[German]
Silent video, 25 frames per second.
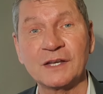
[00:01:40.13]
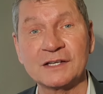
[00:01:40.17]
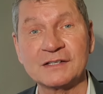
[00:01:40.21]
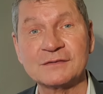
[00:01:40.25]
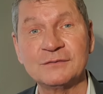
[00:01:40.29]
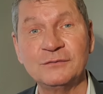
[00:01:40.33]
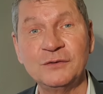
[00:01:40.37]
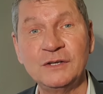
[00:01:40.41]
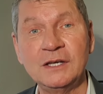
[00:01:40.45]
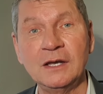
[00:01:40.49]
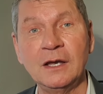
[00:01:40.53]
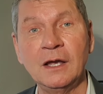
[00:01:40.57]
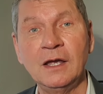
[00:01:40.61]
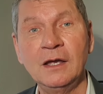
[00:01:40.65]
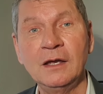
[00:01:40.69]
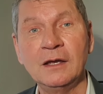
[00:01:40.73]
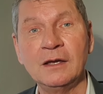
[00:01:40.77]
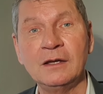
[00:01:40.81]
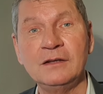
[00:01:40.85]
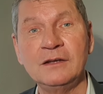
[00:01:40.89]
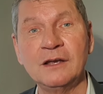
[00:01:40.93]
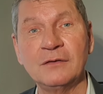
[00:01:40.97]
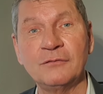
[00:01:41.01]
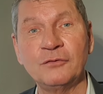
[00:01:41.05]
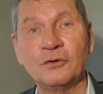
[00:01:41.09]
dass wir
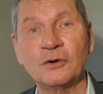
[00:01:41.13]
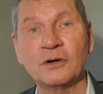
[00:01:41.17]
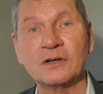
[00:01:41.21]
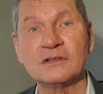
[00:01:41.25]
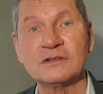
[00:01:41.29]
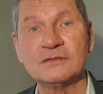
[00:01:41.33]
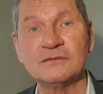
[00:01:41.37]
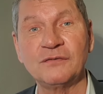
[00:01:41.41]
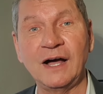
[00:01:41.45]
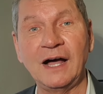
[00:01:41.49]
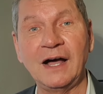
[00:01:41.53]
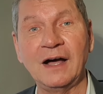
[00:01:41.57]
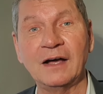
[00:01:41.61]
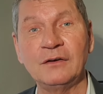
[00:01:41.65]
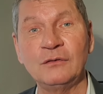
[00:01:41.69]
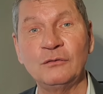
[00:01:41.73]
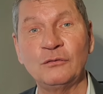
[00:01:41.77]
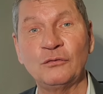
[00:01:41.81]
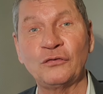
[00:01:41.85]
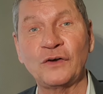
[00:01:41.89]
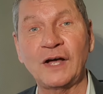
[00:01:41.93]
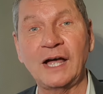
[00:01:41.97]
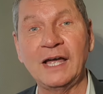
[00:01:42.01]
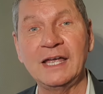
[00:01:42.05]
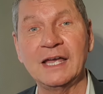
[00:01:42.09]
in der wirklich wahren
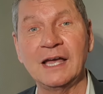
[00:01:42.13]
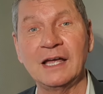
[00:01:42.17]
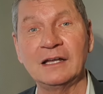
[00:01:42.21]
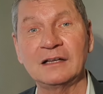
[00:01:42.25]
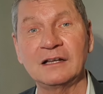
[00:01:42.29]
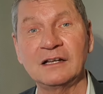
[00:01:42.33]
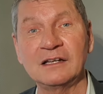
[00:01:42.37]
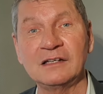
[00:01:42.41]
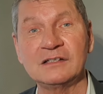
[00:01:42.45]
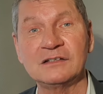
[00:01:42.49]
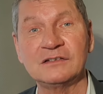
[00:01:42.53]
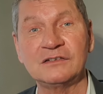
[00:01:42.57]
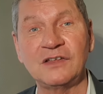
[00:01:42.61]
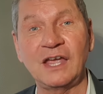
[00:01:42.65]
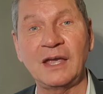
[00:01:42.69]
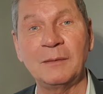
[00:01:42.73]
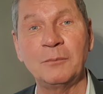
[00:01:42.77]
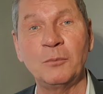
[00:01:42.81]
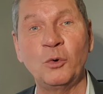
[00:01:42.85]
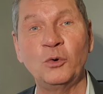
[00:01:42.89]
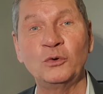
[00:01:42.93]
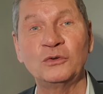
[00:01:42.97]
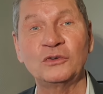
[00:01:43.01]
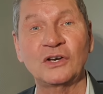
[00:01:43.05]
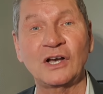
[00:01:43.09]

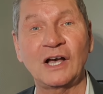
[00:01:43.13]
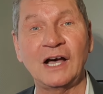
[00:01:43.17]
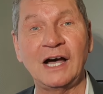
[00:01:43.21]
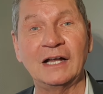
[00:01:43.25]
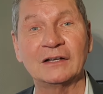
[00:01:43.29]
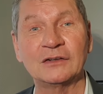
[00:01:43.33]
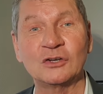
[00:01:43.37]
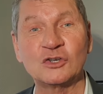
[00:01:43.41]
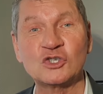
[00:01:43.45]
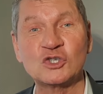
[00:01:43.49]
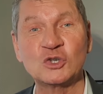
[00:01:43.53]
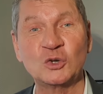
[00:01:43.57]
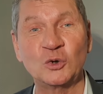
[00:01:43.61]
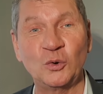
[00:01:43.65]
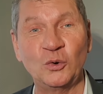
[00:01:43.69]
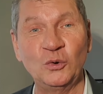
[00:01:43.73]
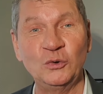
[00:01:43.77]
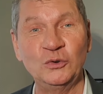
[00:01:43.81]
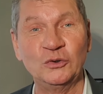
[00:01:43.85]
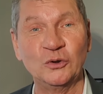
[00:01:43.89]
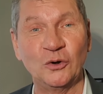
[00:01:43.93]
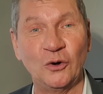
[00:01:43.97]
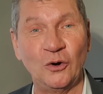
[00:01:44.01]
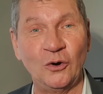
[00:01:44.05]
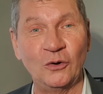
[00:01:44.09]
freiheitlich-demokratischen
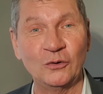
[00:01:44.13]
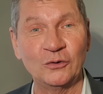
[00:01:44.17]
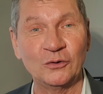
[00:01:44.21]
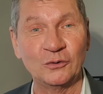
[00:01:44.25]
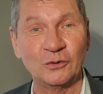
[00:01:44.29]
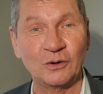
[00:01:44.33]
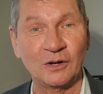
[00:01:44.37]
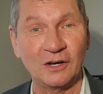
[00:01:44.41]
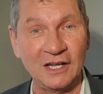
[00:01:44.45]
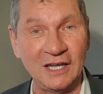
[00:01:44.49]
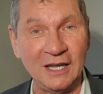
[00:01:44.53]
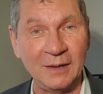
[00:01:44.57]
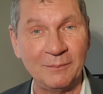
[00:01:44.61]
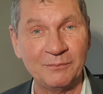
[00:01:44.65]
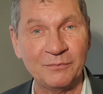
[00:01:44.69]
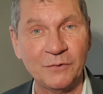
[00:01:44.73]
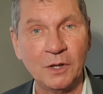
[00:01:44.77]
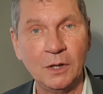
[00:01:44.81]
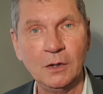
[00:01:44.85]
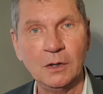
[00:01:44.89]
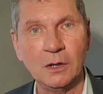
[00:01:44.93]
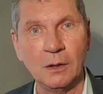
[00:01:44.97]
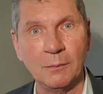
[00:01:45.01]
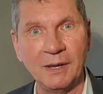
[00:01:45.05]
Grundordnung leben,